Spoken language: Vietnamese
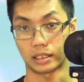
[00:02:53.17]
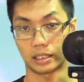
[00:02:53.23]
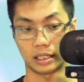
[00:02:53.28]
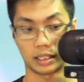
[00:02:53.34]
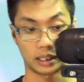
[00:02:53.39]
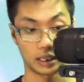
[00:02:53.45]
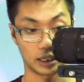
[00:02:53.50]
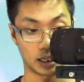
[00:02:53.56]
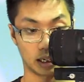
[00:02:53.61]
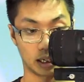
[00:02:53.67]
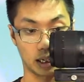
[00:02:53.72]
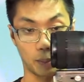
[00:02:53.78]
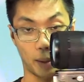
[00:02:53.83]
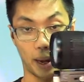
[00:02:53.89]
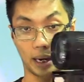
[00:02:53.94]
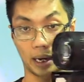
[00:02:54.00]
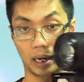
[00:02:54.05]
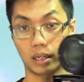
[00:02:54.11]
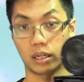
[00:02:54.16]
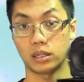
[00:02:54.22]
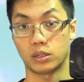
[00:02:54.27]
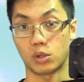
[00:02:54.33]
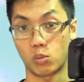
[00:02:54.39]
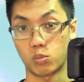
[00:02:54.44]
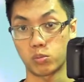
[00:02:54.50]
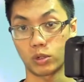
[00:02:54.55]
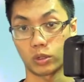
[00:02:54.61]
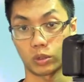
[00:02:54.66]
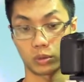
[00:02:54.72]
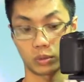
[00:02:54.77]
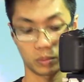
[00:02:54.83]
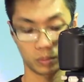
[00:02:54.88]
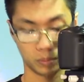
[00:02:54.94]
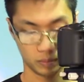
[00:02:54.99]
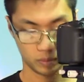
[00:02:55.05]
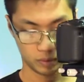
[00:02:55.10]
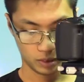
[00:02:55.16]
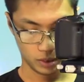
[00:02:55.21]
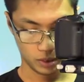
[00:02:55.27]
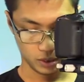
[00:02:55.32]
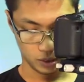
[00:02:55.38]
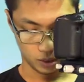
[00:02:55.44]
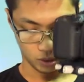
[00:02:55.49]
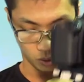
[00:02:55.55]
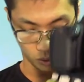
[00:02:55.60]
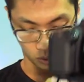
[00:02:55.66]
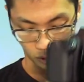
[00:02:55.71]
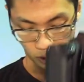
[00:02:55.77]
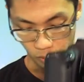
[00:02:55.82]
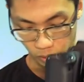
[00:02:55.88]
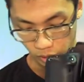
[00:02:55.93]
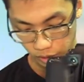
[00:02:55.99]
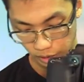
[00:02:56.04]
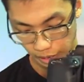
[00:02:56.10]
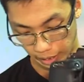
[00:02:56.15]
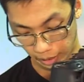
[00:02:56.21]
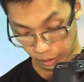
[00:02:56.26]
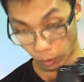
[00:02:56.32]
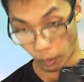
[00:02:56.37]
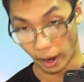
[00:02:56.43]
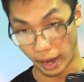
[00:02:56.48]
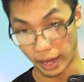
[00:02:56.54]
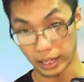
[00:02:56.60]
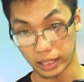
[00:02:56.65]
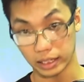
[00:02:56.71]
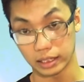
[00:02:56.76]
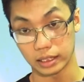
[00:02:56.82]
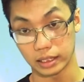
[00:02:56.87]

Thì là bạn đã cưng đúng rồi Còn nếu nó nhanh quá